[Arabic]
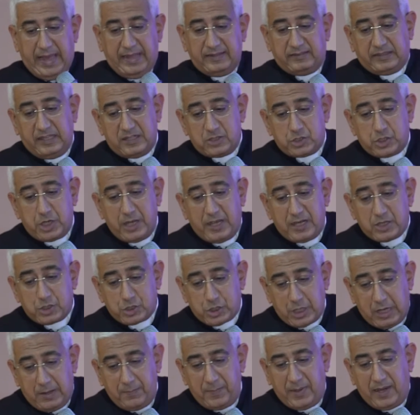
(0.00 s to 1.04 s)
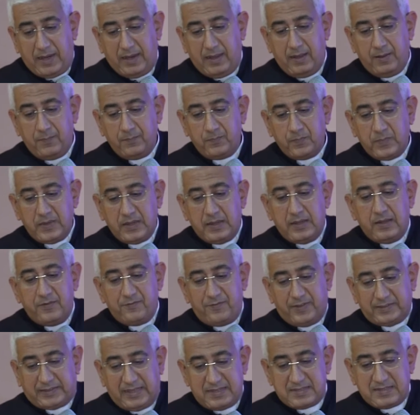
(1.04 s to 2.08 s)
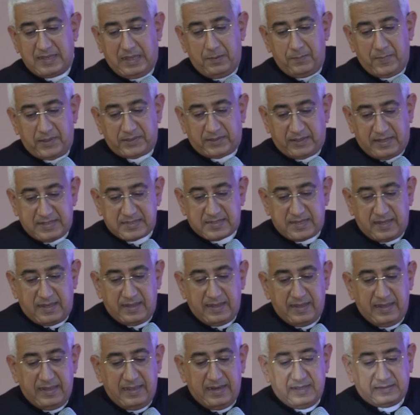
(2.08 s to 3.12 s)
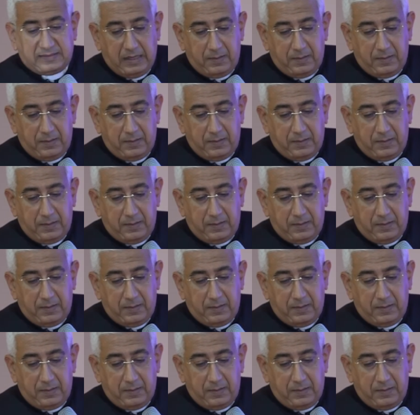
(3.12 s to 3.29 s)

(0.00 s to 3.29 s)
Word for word: التنشئة الشاملة فتسعى المدرسة إلى